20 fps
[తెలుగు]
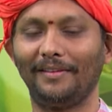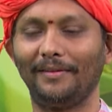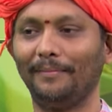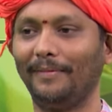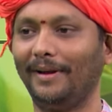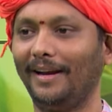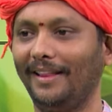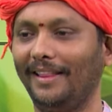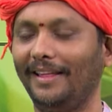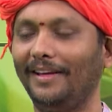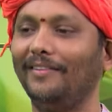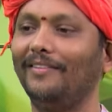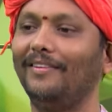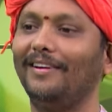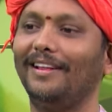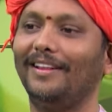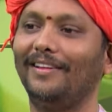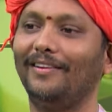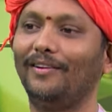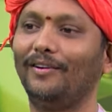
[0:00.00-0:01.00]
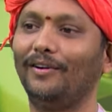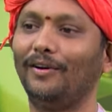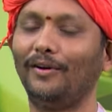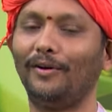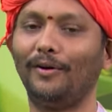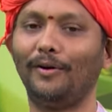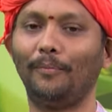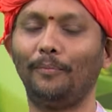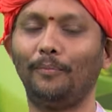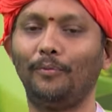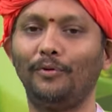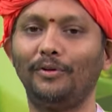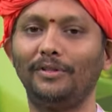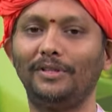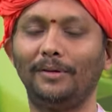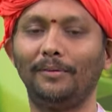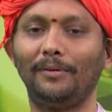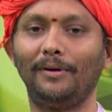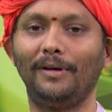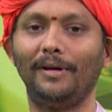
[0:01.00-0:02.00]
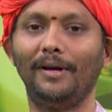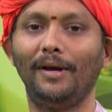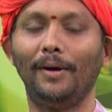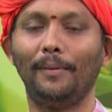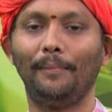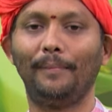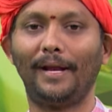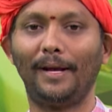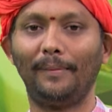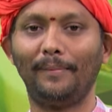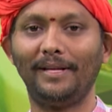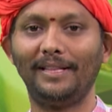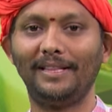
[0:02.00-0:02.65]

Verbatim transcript: మరి అదే ఉంటుంది ఒక పూర్తి ప్రేమ